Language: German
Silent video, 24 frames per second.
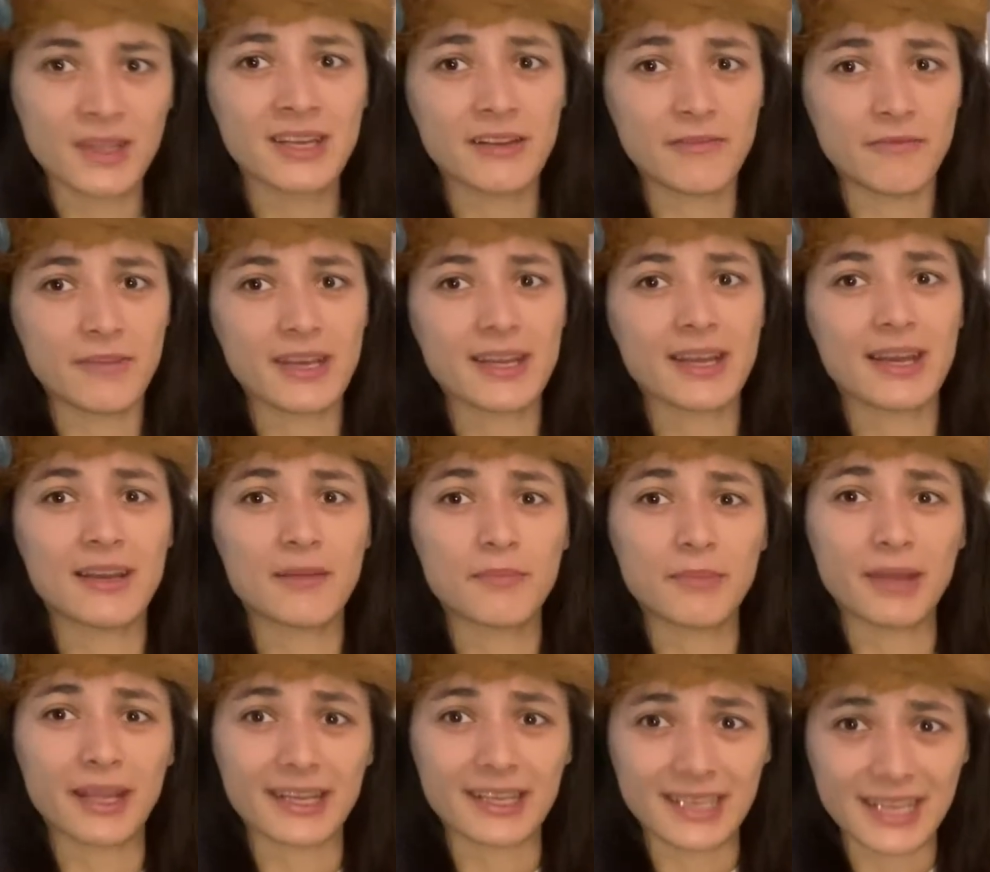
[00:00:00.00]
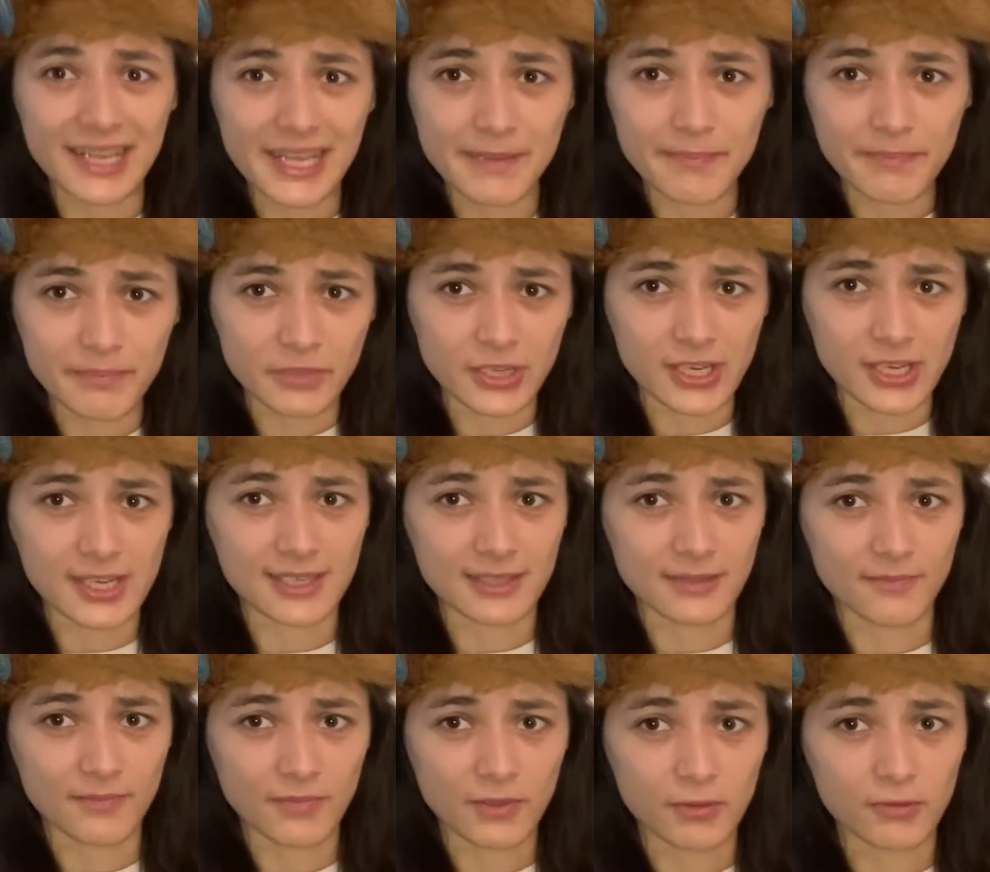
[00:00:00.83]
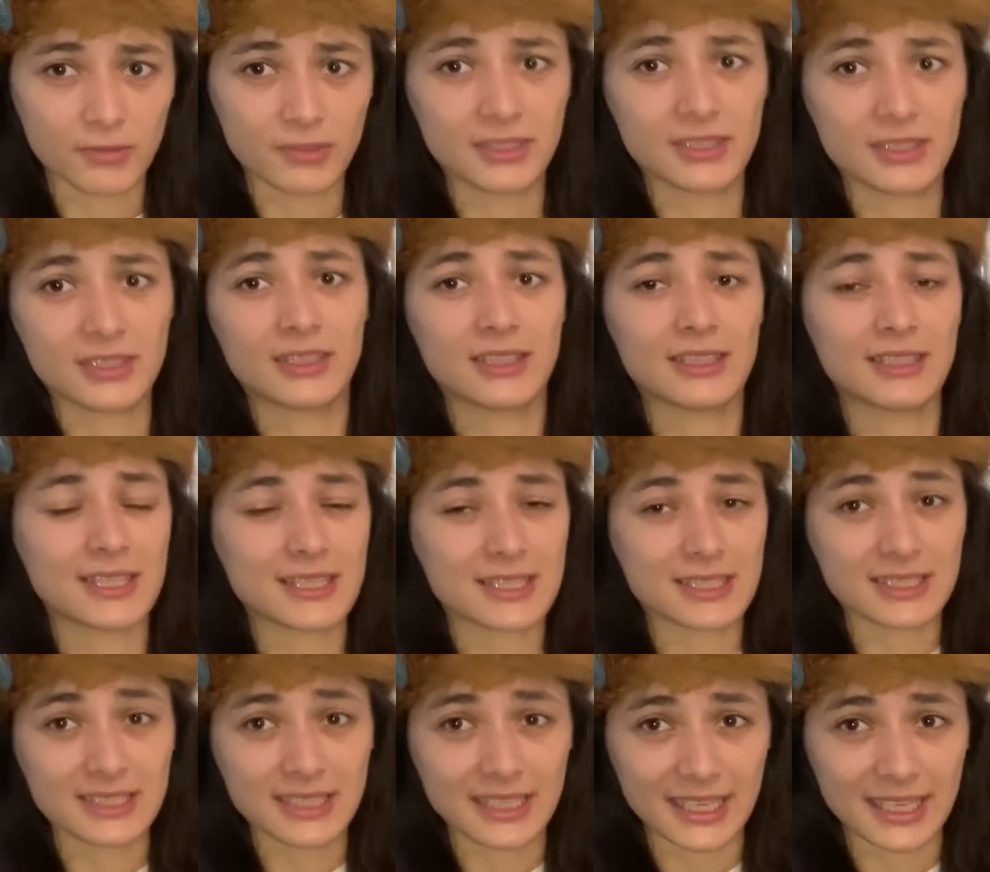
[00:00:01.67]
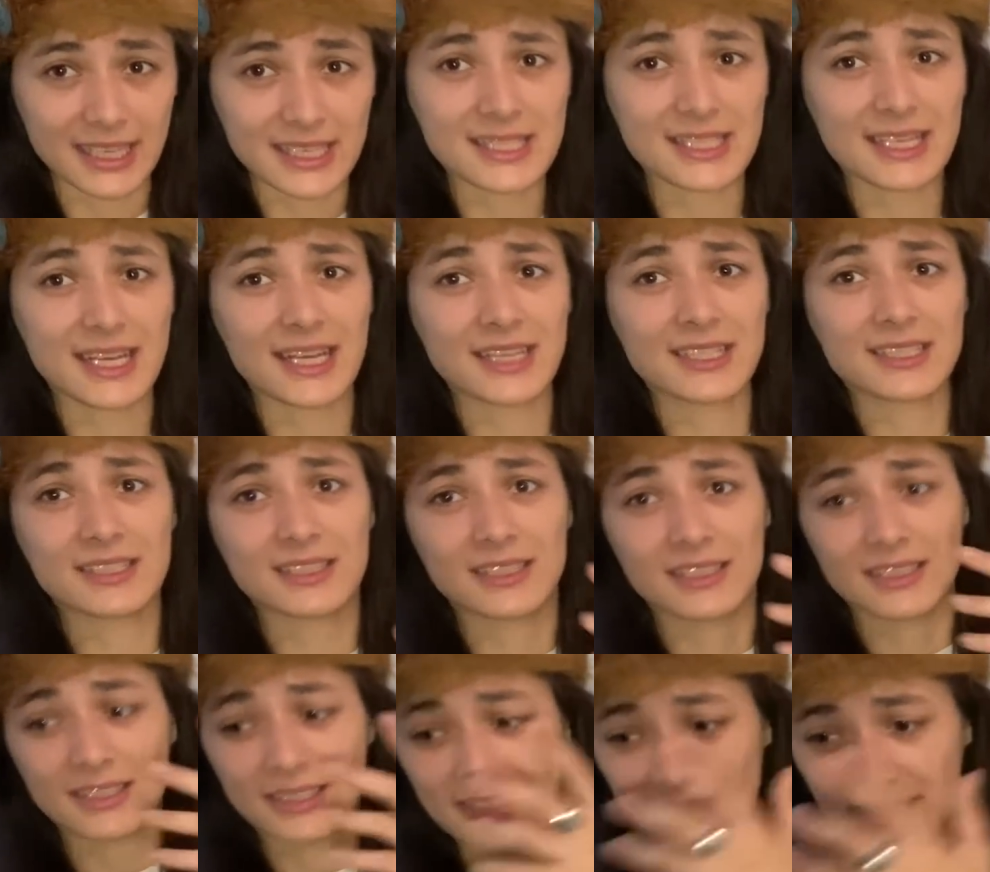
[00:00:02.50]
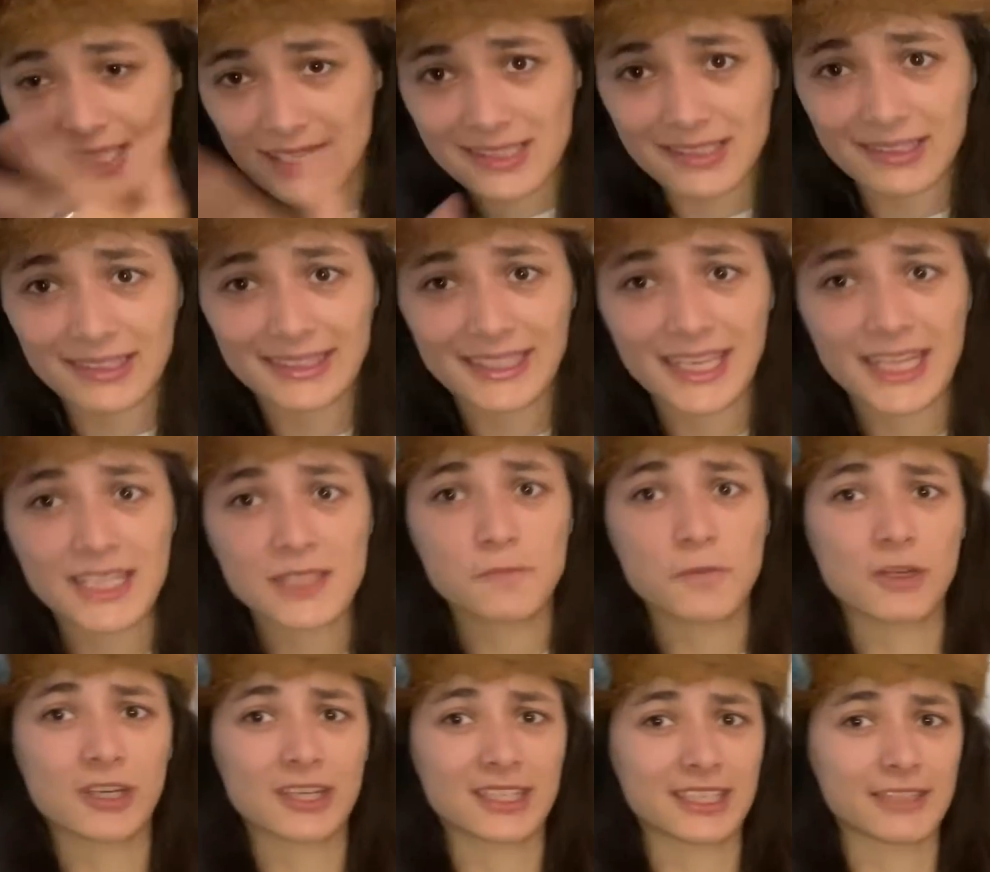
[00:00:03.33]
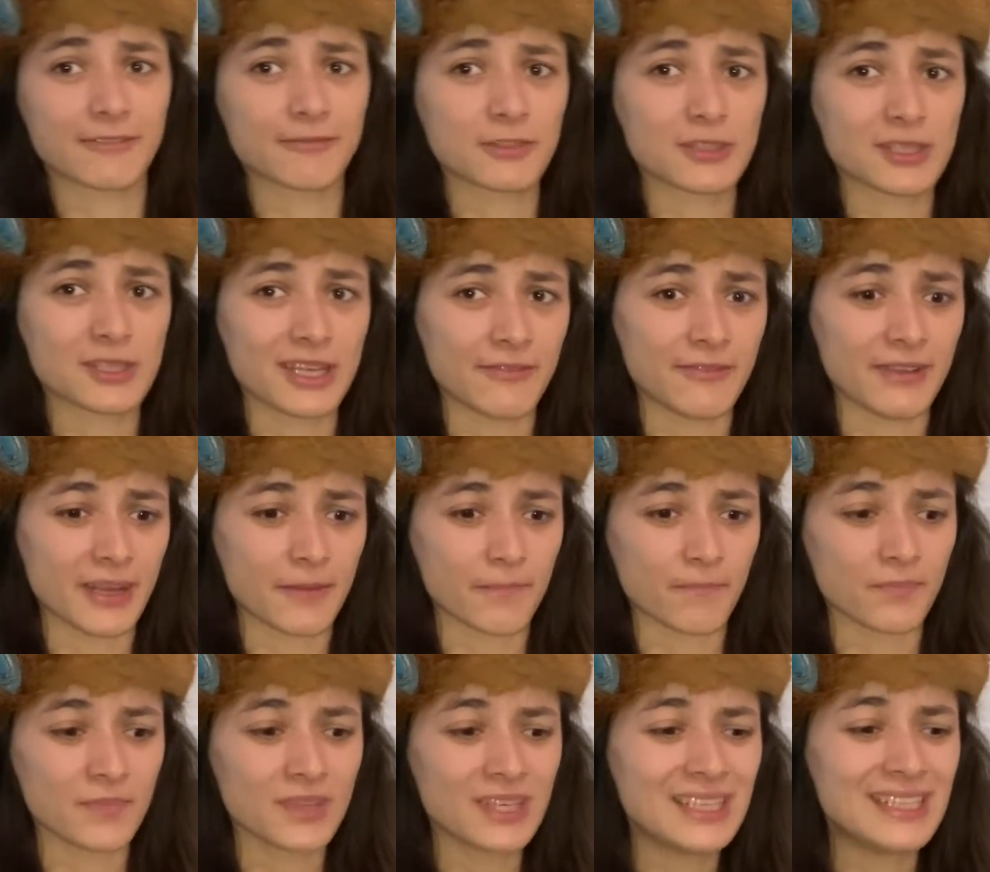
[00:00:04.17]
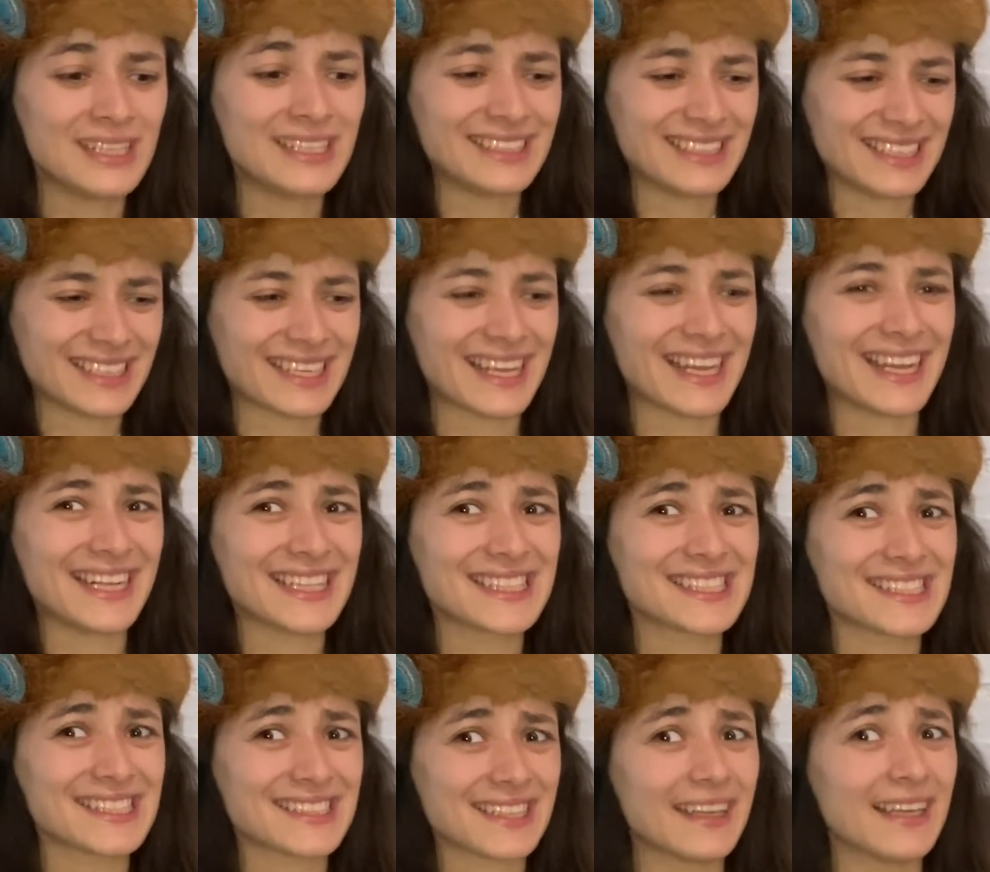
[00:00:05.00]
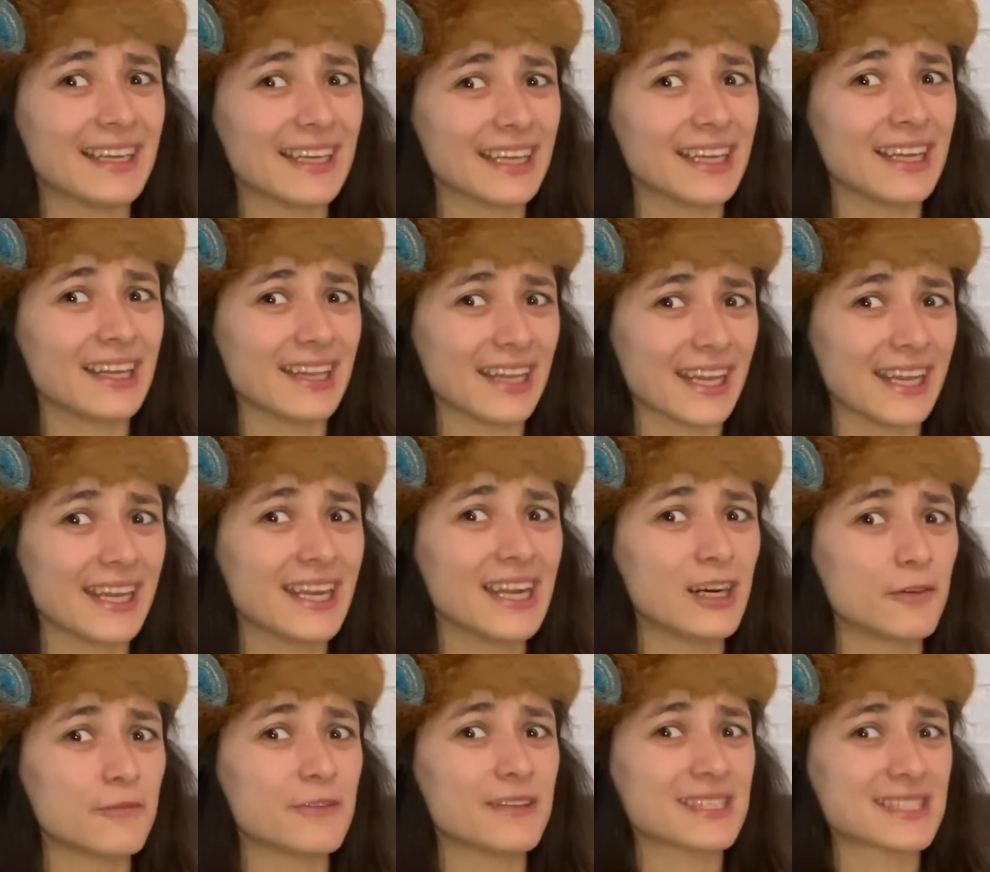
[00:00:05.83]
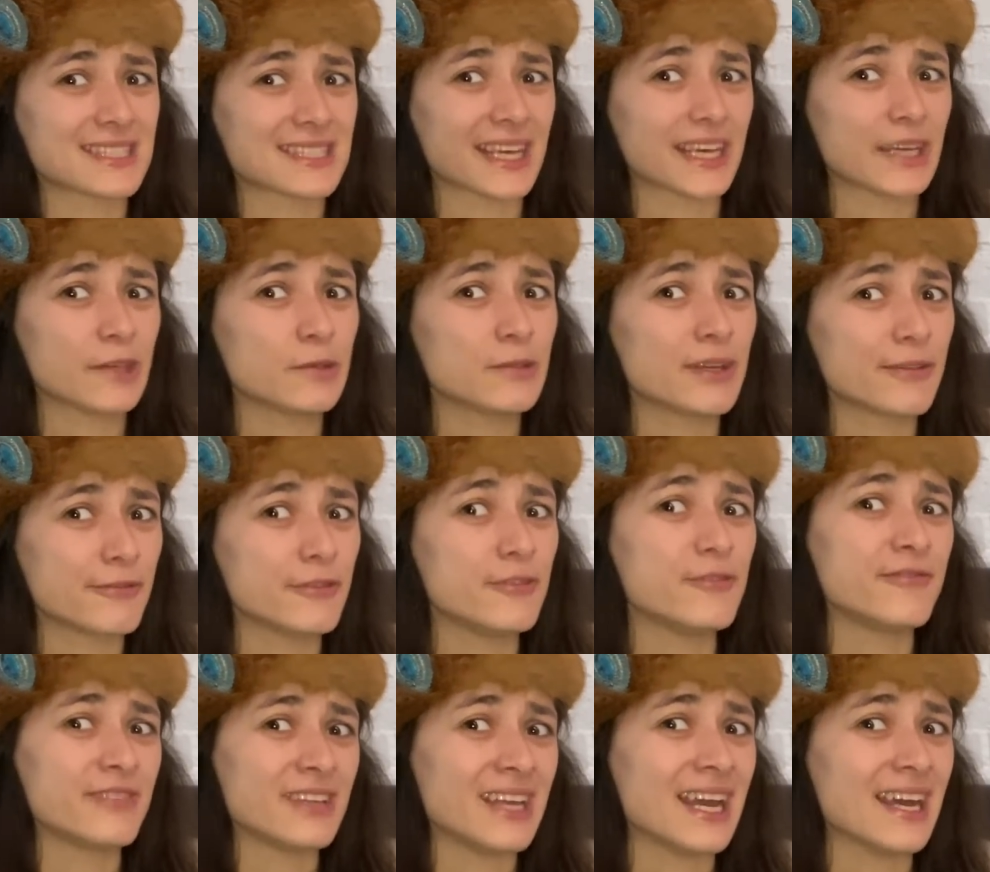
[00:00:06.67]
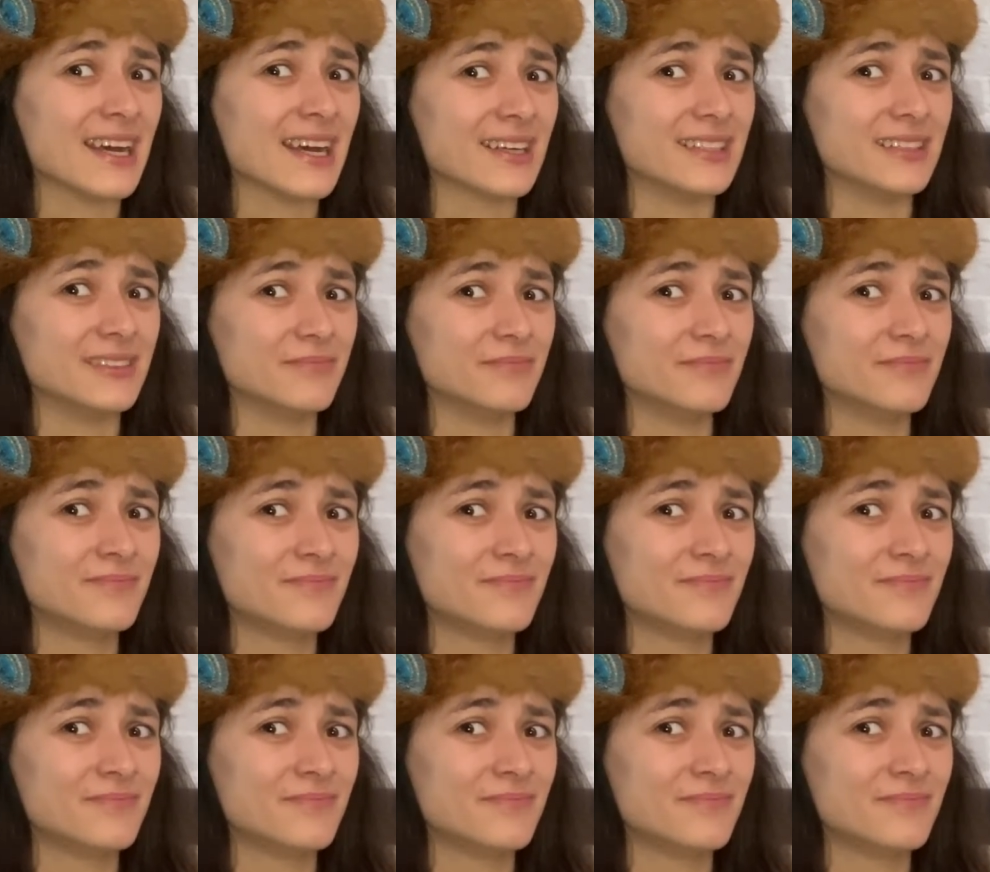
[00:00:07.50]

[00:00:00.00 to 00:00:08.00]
Wer in einem Land leben möchte und das Interesse hat, dessen Staatsbürgerschaft zu erwerben, ja, der hält sich da in der Regel länger auf als drei oder fünf Jahre.